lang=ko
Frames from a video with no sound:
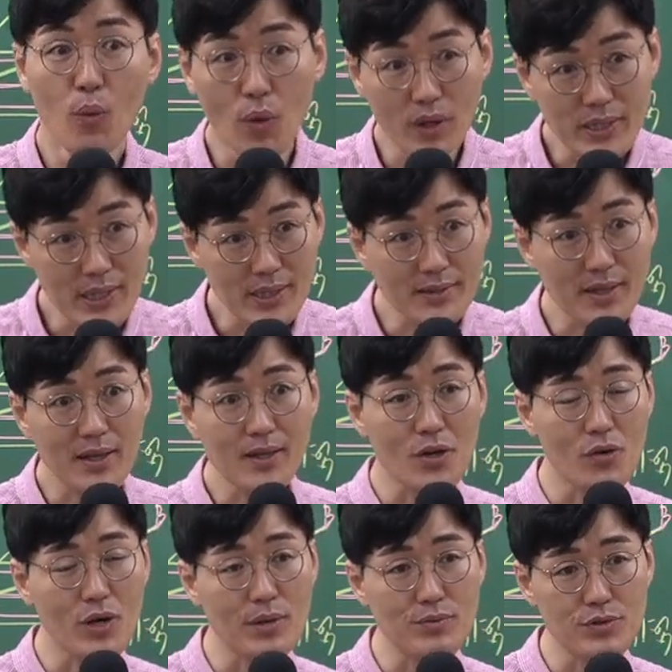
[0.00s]
원인에 따라
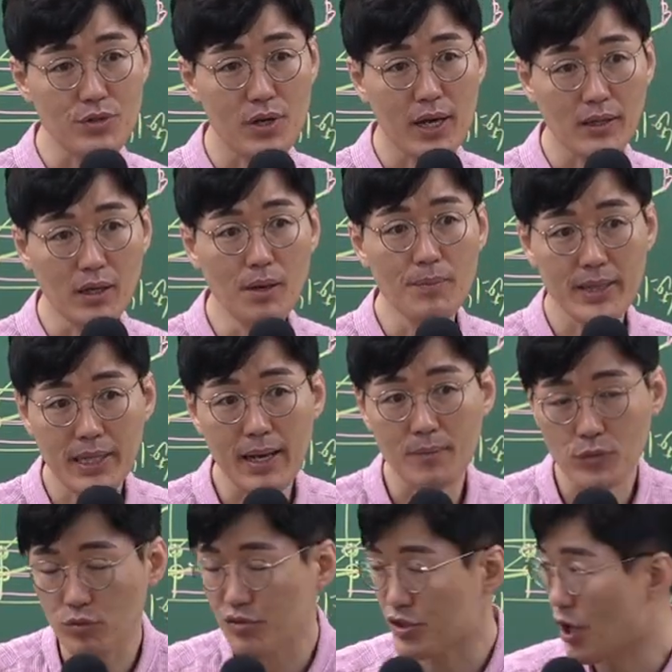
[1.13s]
결과 분석하는 거
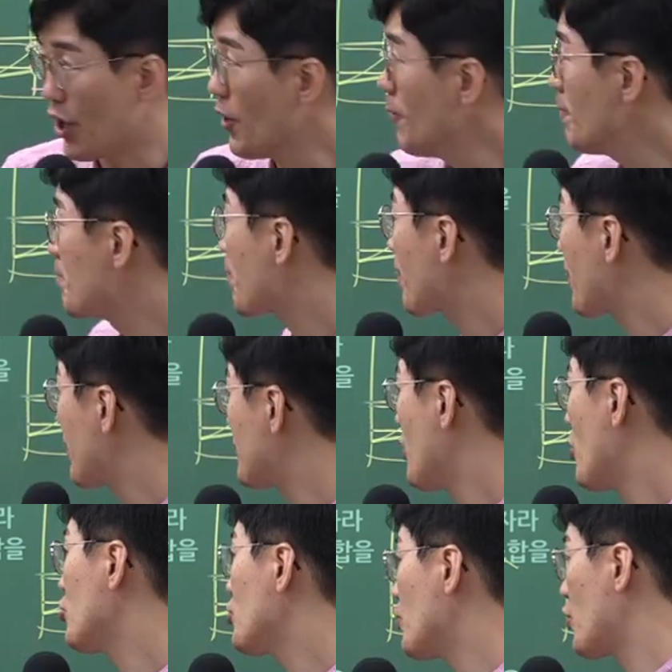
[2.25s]
민감도 분석.
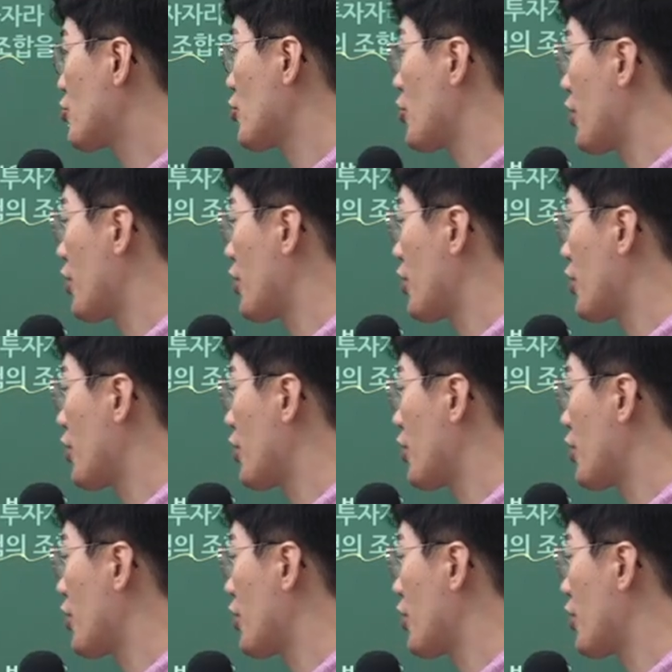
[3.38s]
내용을 쭉 보죠,